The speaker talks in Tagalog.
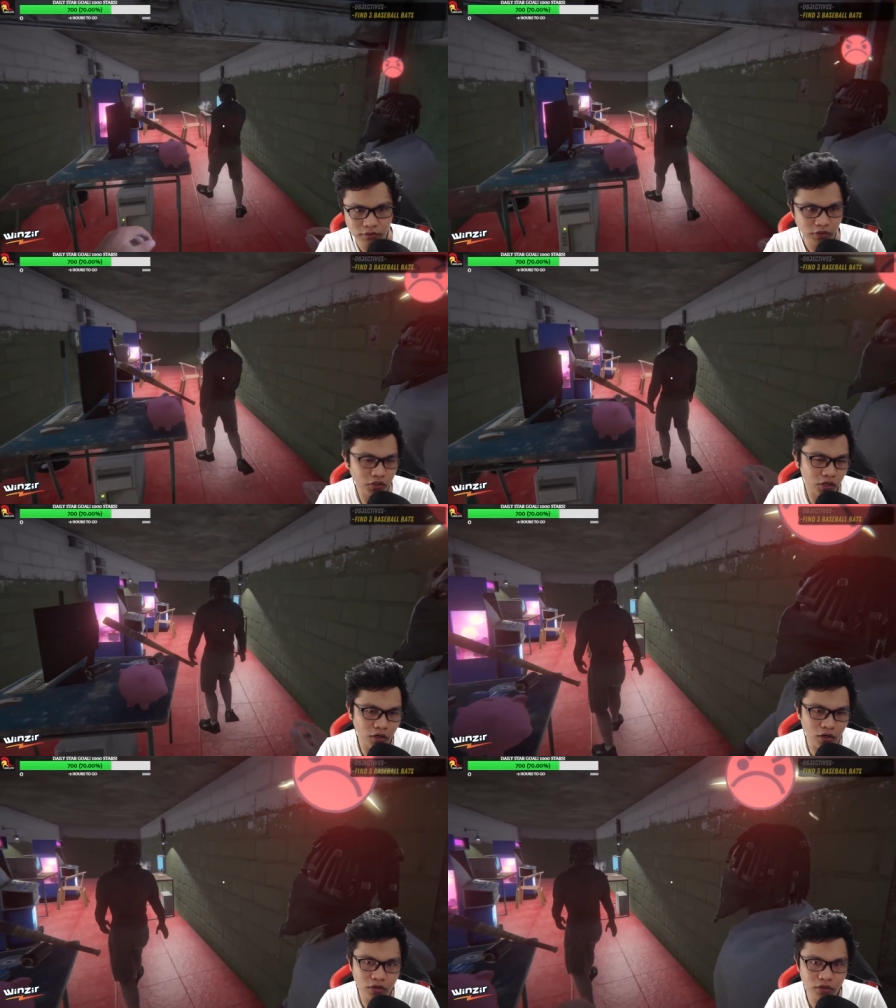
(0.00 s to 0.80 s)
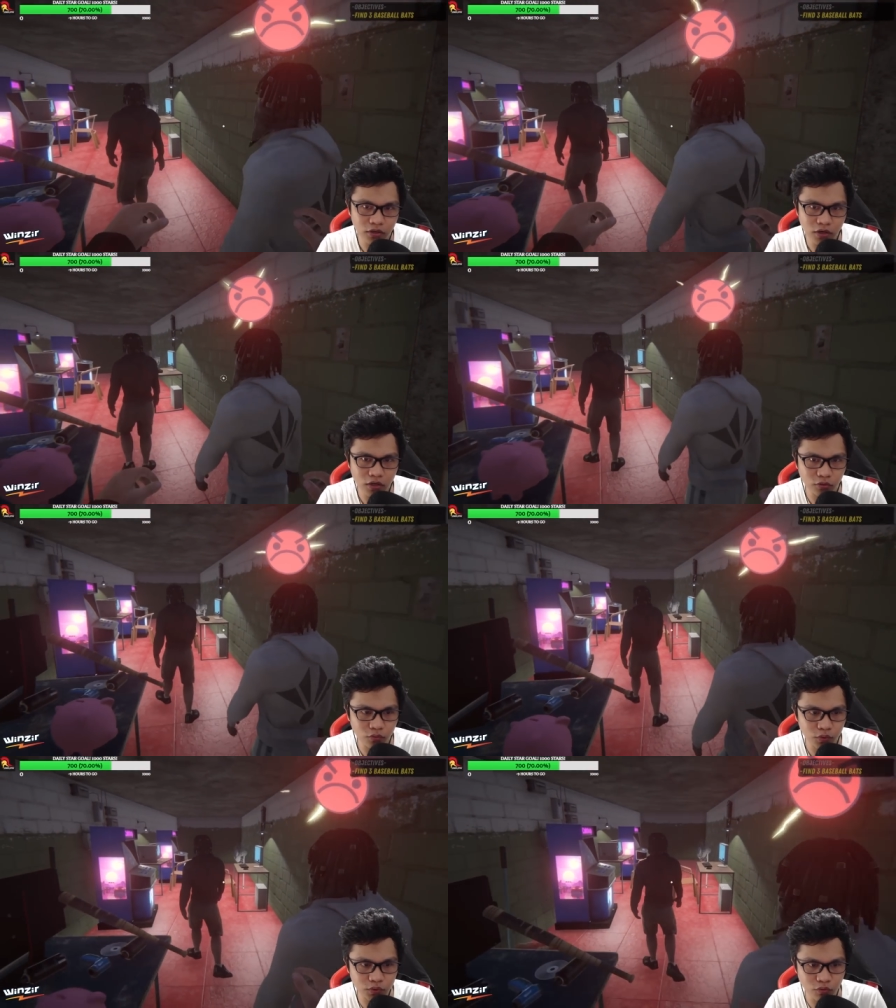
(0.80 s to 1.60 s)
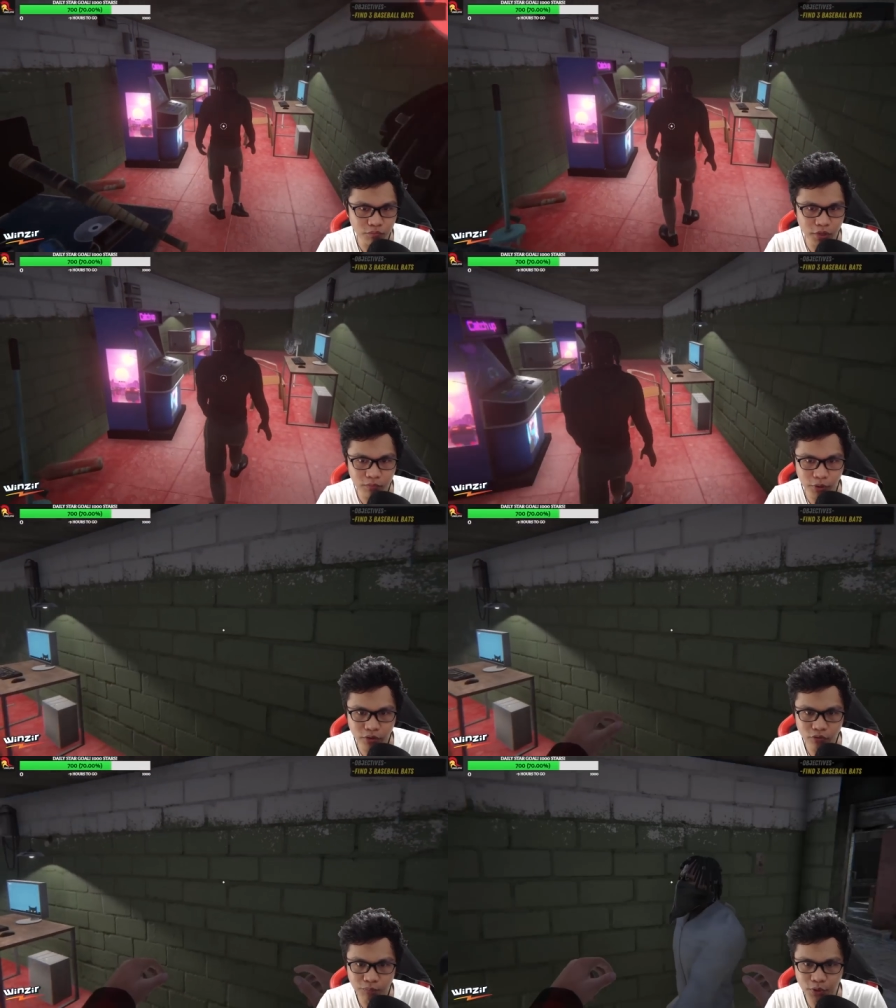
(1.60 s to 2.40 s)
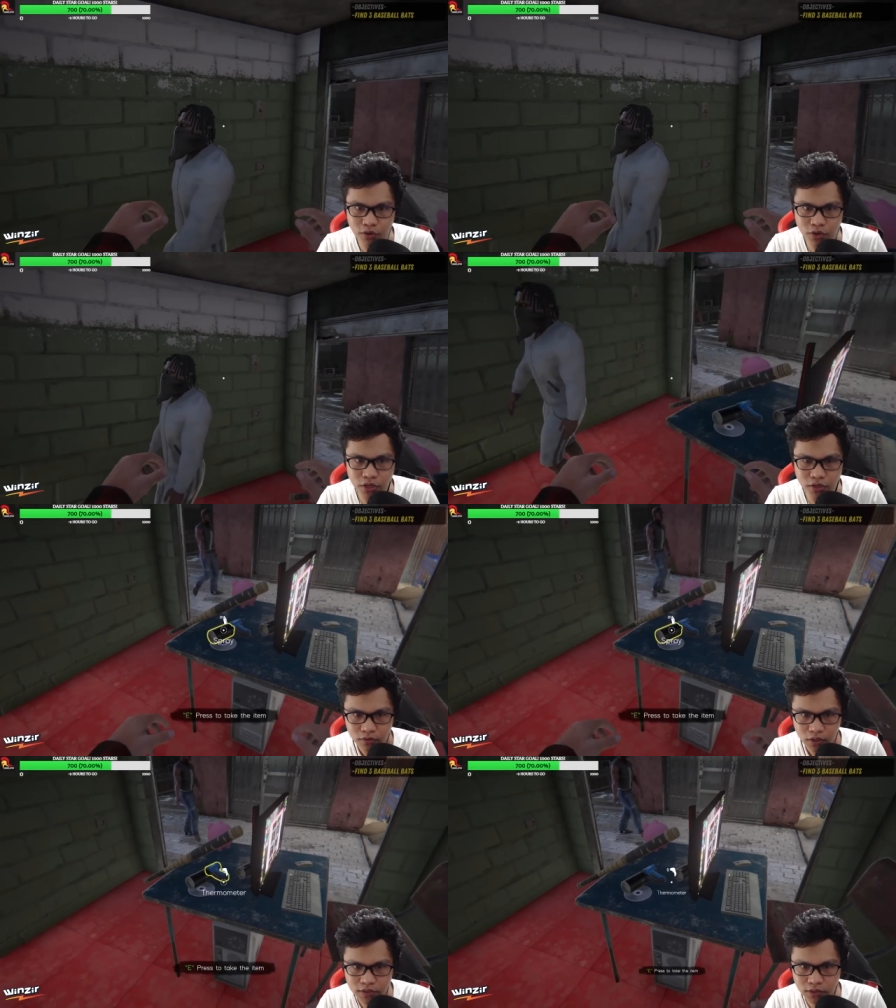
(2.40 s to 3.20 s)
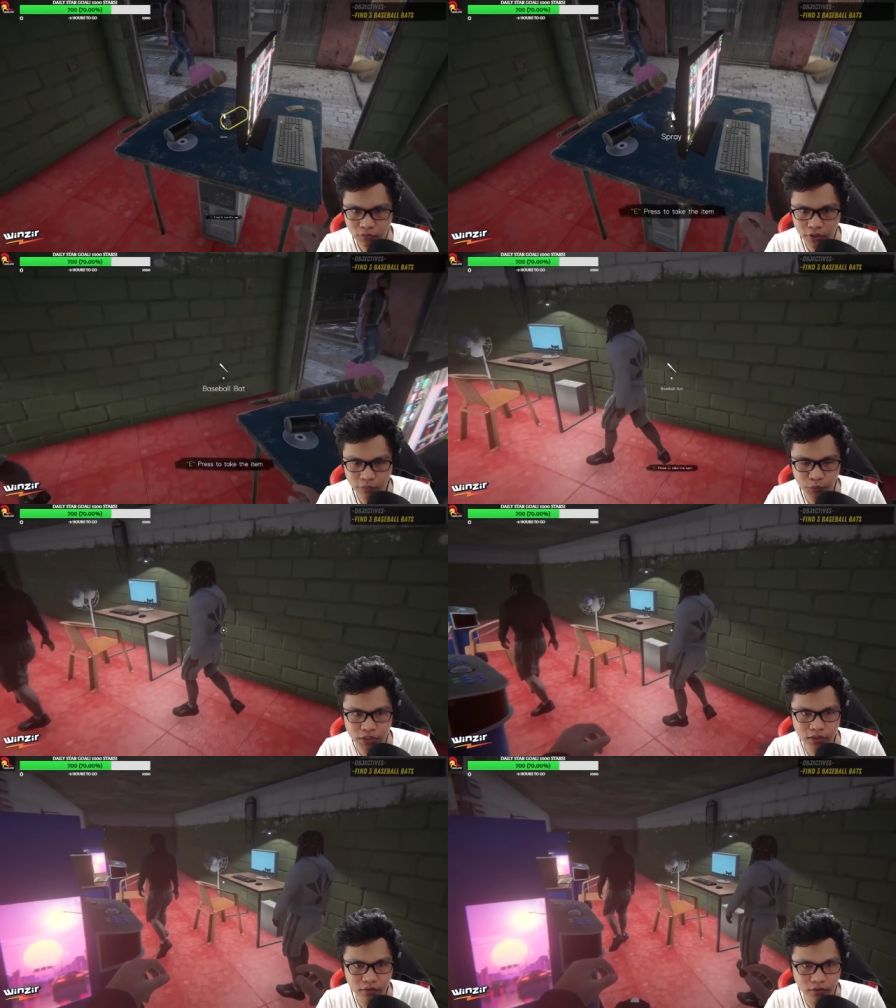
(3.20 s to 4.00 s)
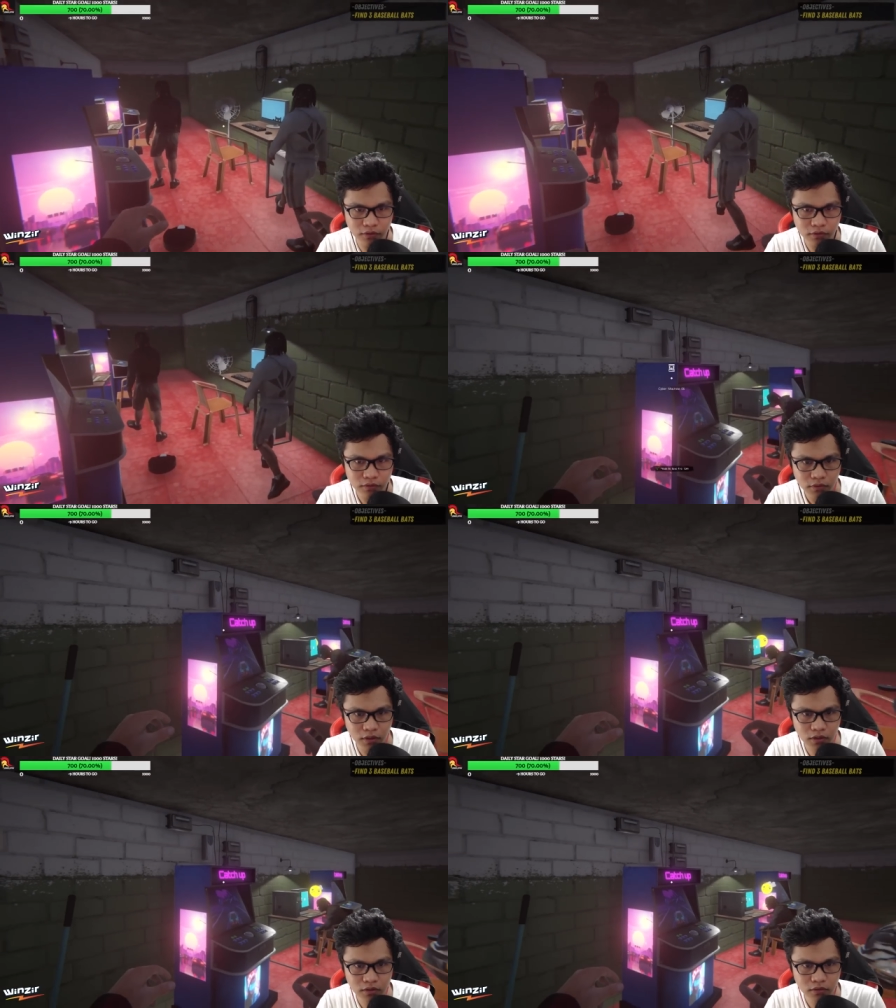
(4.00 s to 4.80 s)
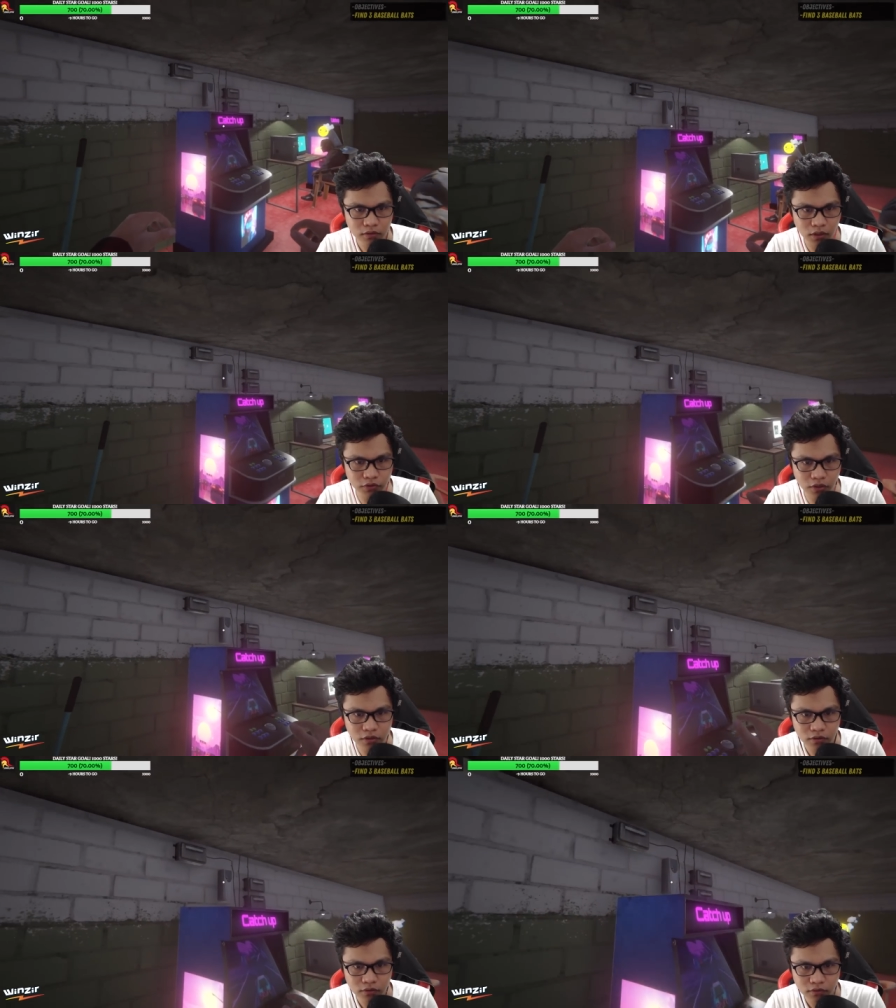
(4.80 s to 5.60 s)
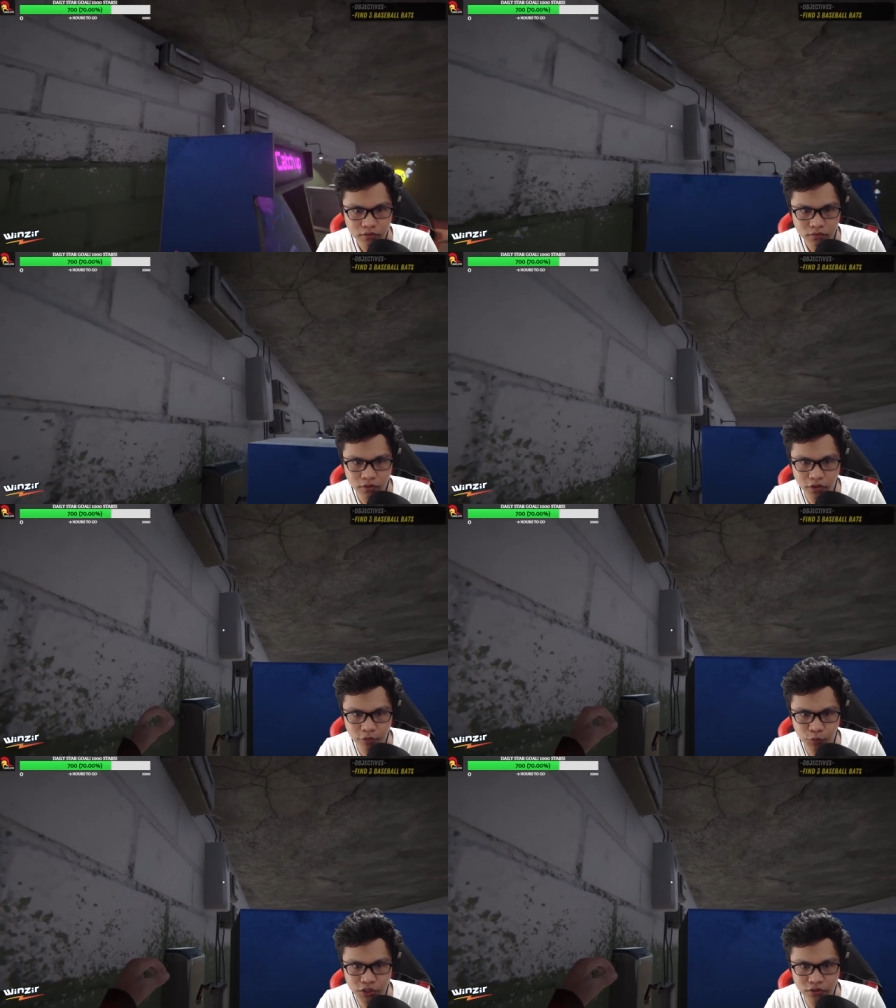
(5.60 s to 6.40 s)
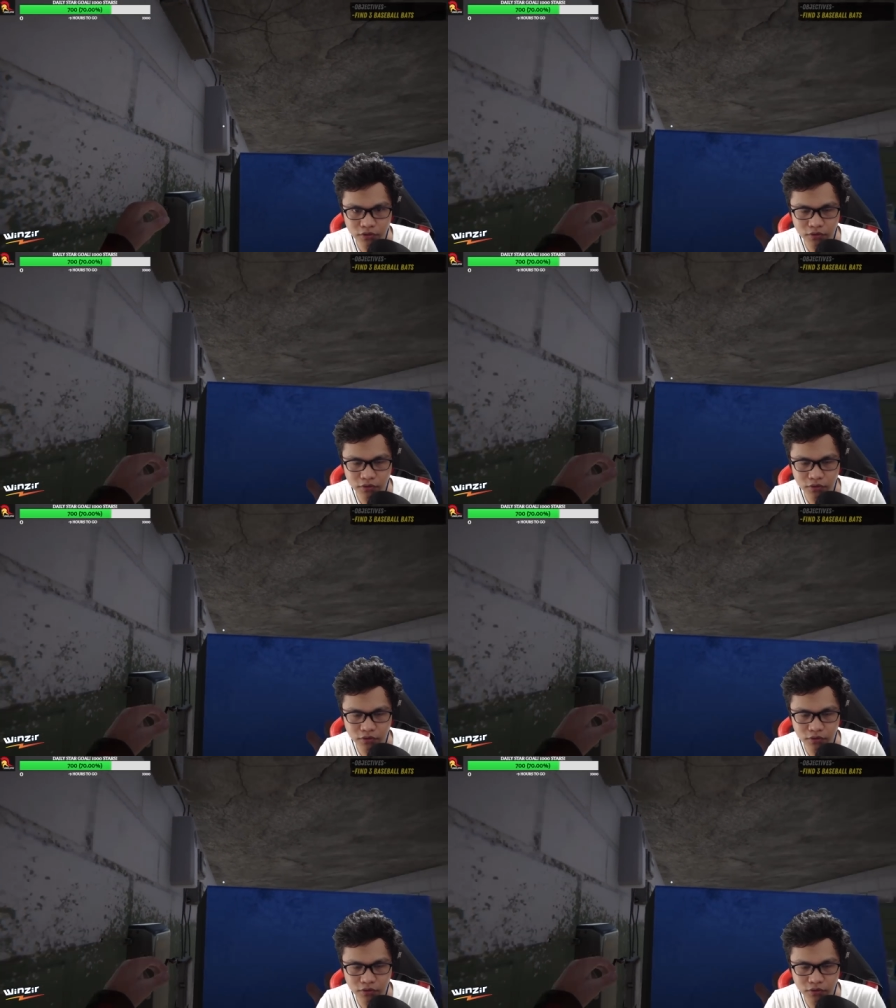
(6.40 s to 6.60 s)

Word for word: Ah, daghan na na nato customer boy. Uy, boy! Asa tong air freshener? Ha? Huh? Ah, dara. Dara air freshener.